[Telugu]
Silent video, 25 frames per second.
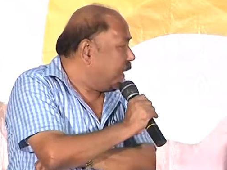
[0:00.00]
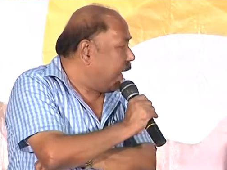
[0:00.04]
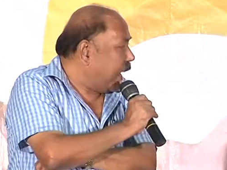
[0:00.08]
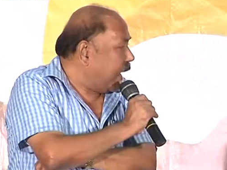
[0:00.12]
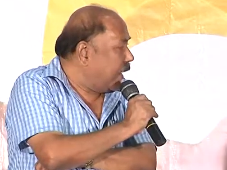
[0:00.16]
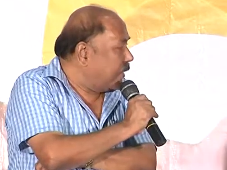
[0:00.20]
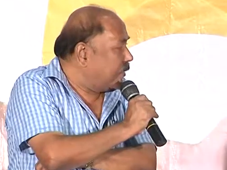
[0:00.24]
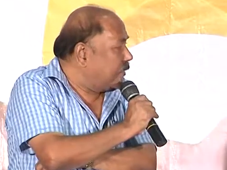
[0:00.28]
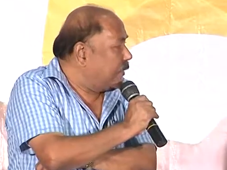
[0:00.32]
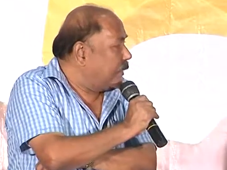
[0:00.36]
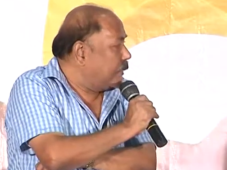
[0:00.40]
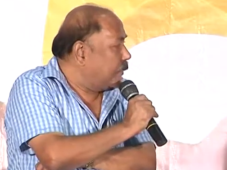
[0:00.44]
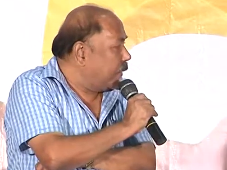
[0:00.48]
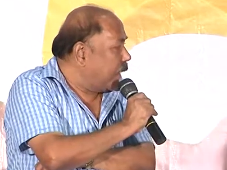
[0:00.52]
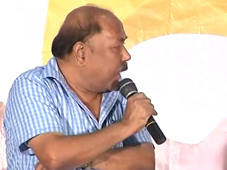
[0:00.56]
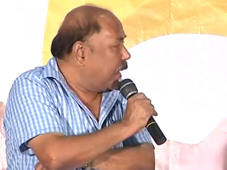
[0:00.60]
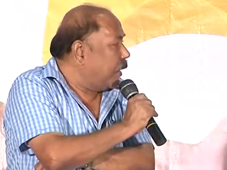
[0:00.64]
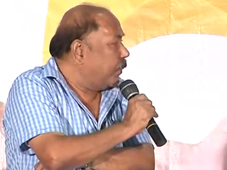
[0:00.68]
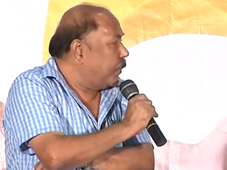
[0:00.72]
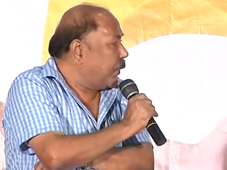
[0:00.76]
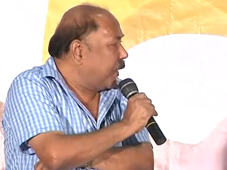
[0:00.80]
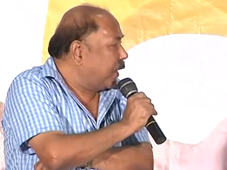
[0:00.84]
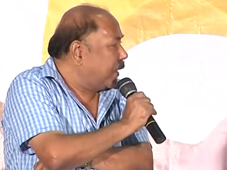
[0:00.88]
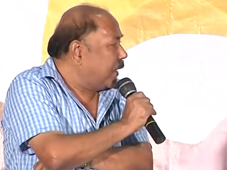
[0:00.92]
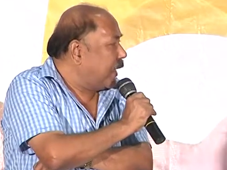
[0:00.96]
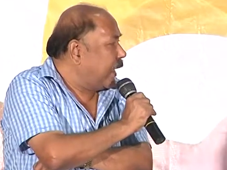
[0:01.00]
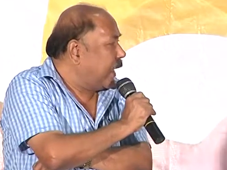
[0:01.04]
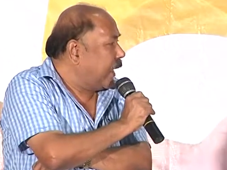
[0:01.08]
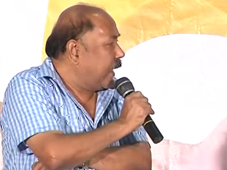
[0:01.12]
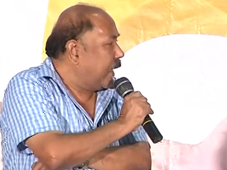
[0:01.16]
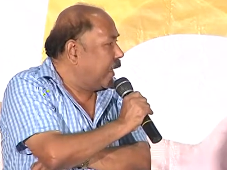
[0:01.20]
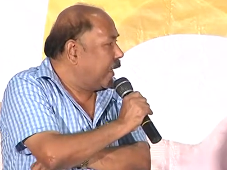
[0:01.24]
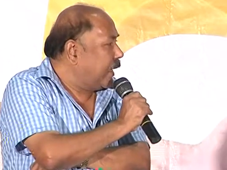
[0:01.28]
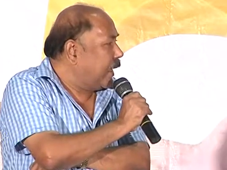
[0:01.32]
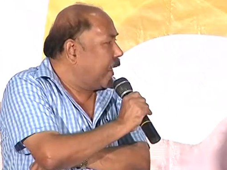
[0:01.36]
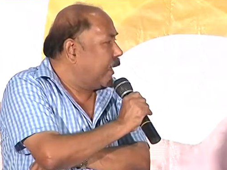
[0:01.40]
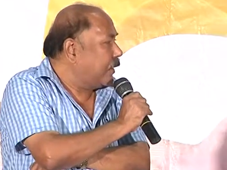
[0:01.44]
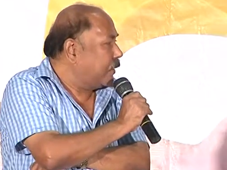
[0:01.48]
ఆయన సినిమాల్లో
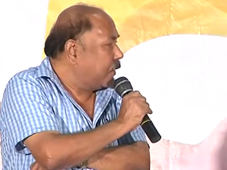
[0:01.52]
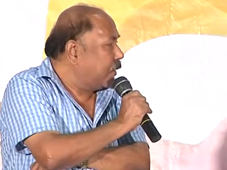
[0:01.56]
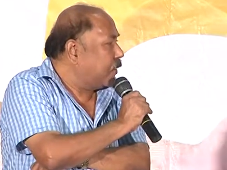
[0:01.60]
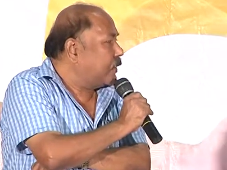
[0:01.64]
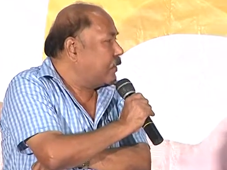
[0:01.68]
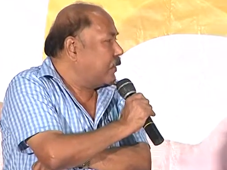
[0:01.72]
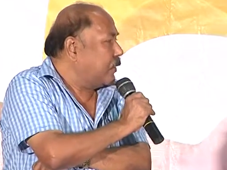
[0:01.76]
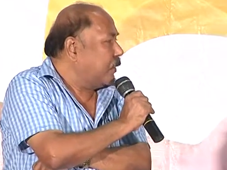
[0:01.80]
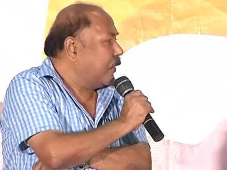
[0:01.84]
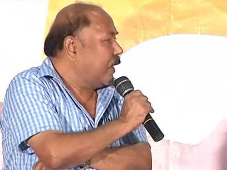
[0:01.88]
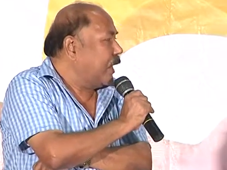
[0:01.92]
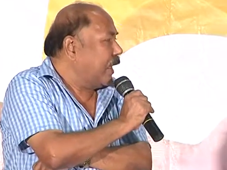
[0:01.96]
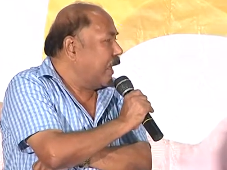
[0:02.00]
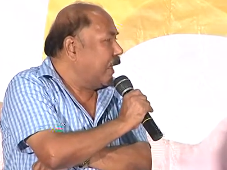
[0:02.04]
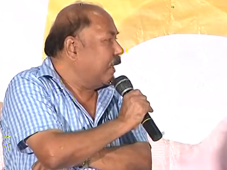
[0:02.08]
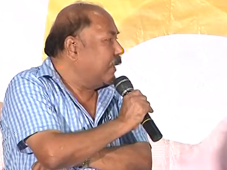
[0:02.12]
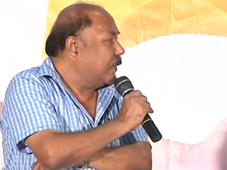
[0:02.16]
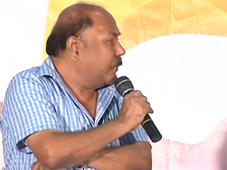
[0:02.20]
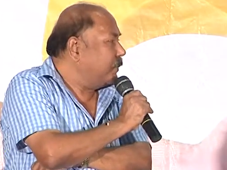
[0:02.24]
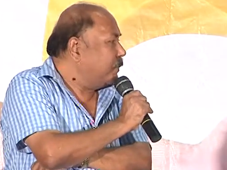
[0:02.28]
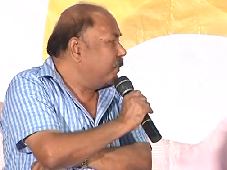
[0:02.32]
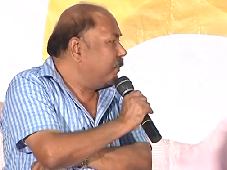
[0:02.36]
పనిచేయాలంటే అదృష్టం ఉండాలి